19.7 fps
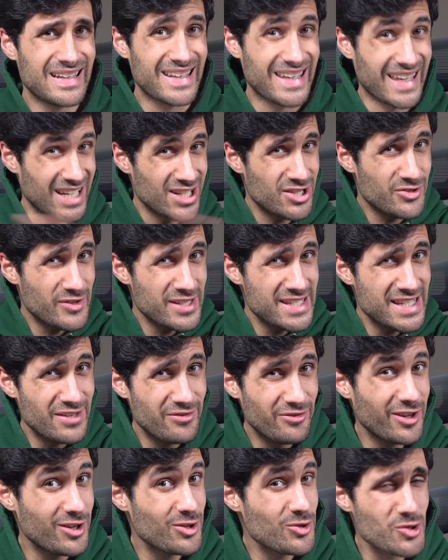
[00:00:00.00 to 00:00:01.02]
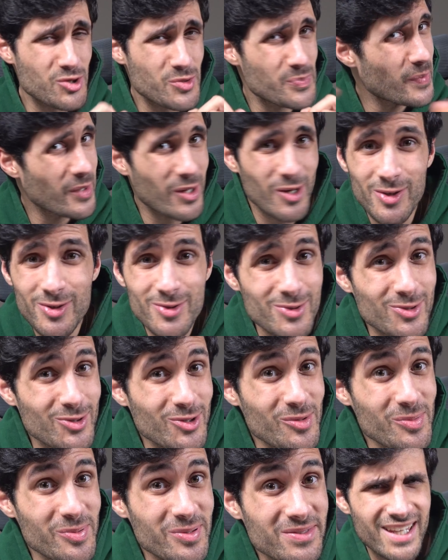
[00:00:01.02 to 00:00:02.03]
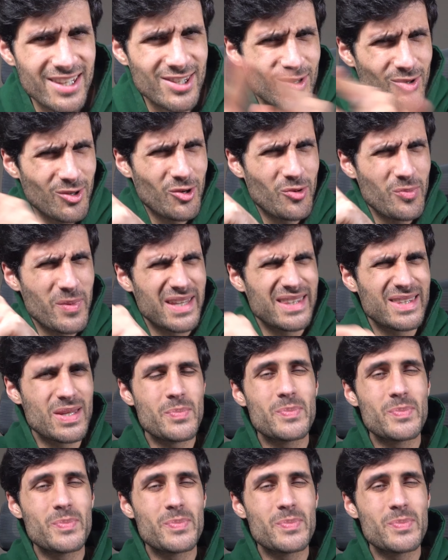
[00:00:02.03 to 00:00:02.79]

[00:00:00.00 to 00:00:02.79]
Queres fazer vídeos para o YouTube? Então recomendo